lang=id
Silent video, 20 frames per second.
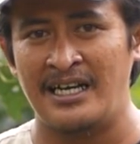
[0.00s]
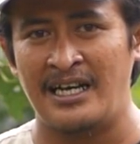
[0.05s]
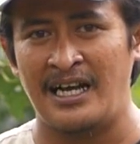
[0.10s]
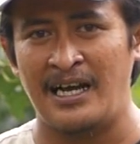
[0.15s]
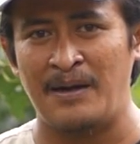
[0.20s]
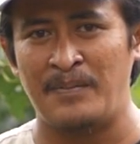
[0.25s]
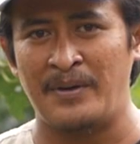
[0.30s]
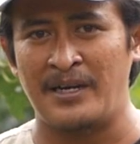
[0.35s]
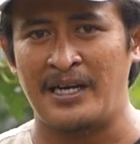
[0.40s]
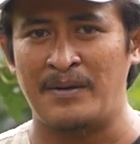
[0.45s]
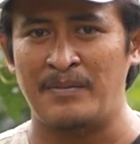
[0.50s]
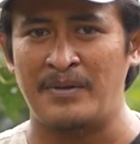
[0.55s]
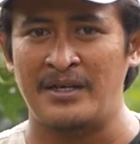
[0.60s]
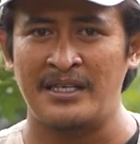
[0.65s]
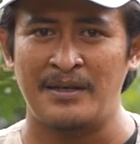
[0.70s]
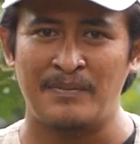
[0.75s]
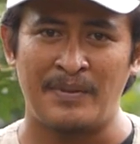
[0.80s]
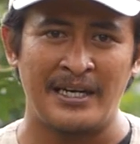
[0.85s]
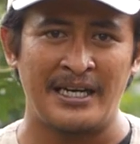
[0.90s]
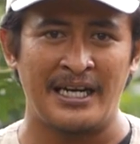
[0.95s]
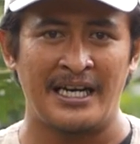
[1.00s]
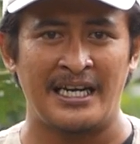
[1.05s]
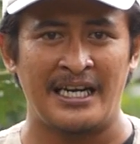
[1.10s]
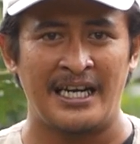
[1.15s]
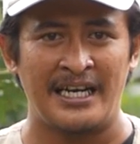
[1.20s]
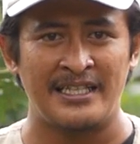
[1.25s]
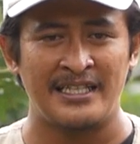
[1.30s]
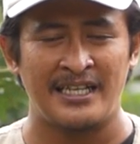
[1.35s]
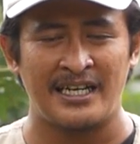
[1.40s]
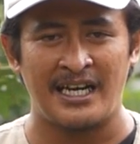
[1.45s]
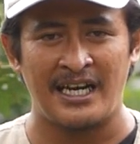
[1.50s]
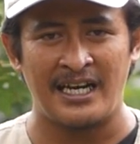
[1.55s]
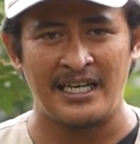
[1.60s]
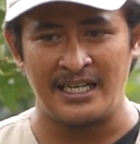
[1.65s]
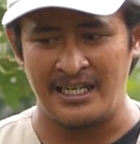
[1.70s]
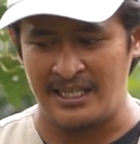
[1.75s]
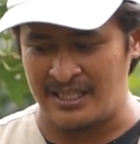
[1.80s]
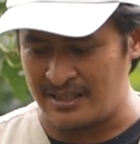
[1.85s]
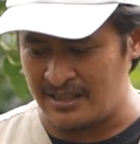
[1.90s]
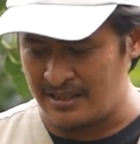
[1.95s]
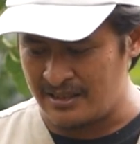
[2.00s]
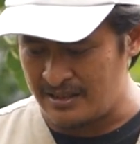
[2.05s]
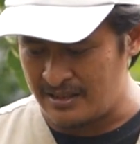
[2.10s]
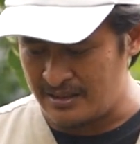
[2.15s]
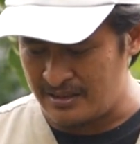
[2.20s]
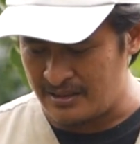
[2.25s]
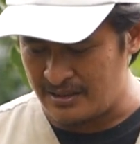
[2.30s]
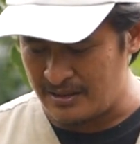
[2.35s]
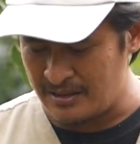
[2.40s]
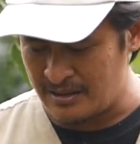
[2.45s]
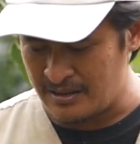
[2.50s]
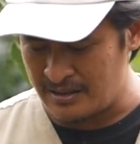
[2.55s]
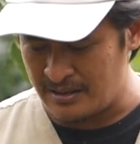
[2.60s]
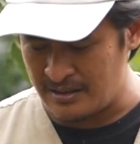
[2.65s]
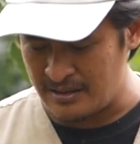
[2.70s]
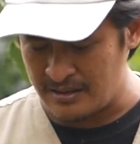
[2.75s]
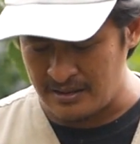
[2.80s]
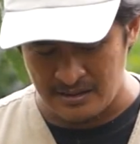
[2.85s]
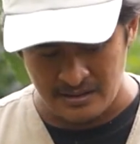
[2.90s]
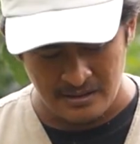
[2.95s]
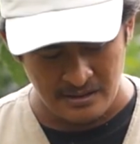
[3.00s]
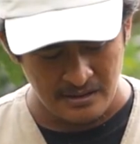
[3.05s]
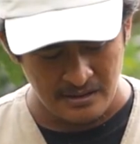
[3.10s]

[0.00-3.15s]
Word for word: apa namanya pandangan lain terkait uh,